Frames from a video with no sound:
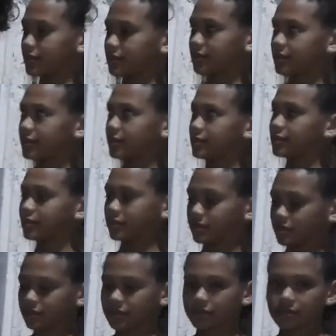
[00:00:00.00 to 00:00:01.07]
Que é isso,
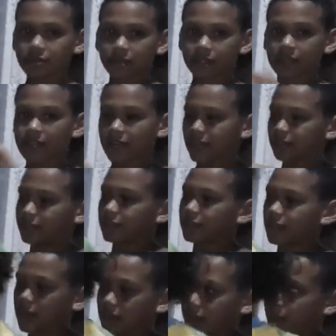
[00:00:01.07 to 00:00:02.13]
amor?
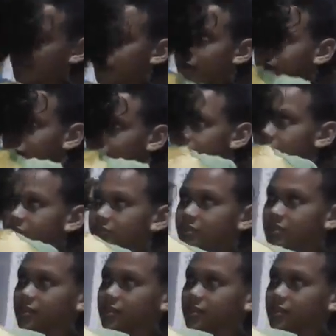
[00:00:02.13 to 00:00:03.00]
Que é isso? Uma